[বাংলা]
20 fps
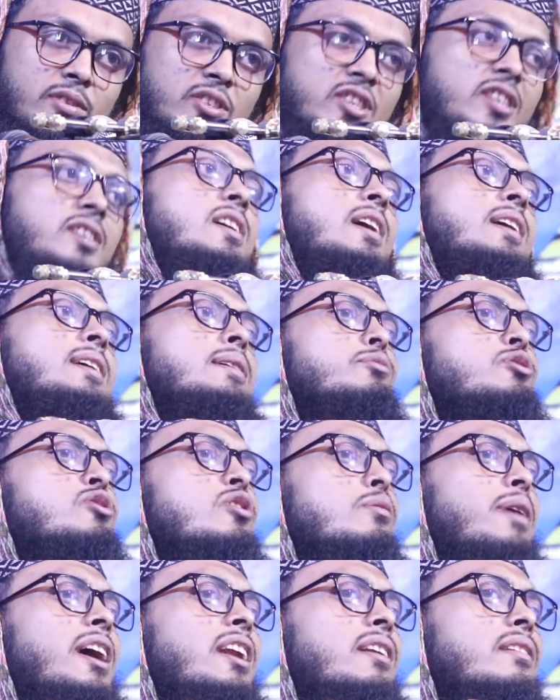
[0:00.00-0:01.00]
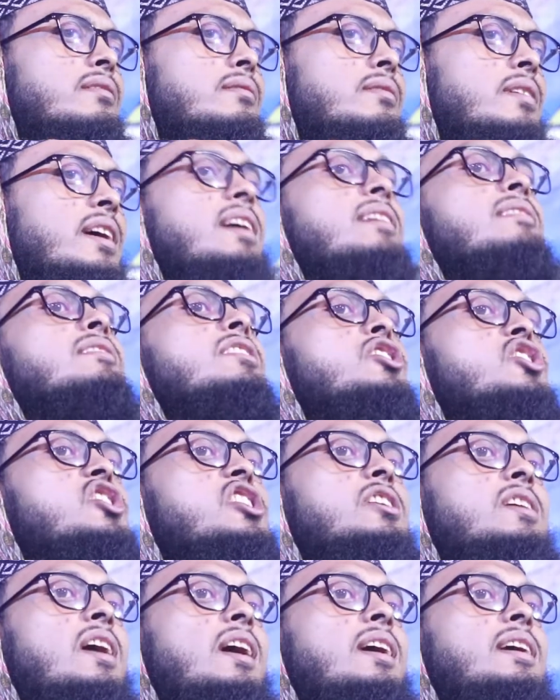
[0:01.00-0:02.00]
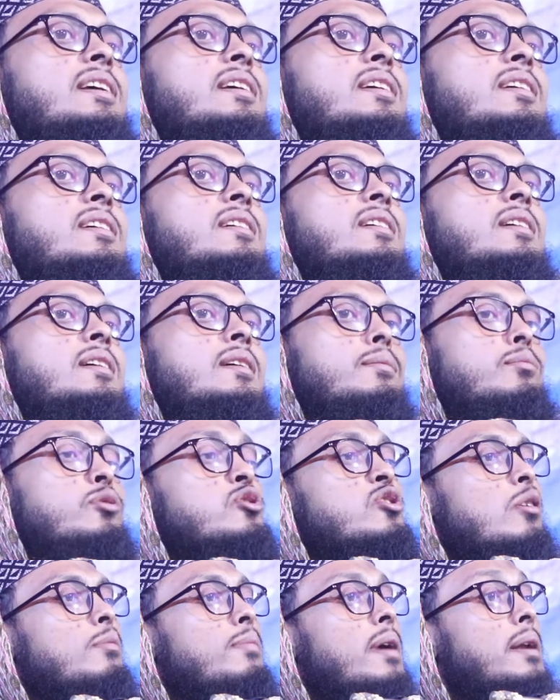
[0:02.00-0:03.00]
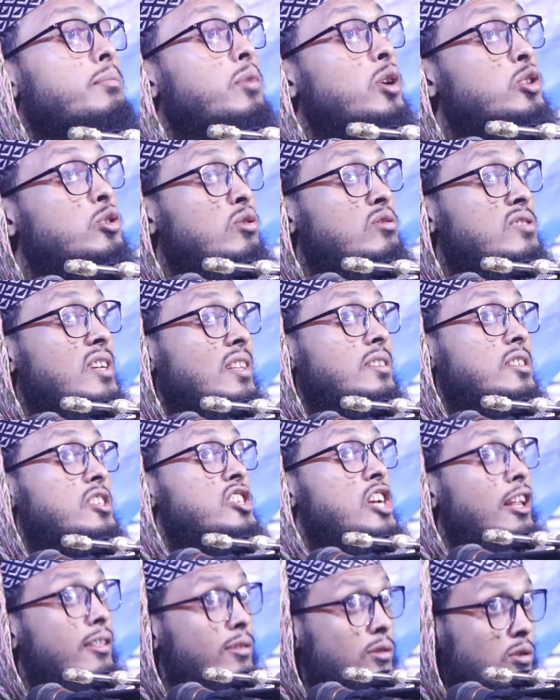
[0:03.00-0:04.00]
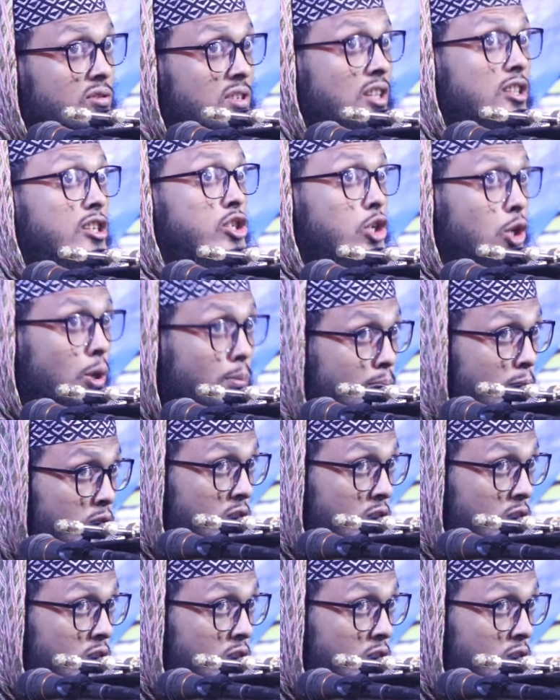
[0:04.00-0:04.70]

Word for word: শিক্ষা কি মুসলমান এখান থেকে শিক্ষা কি মুসলমান ভদ্র জাতি শান্ত জাতি সভ্য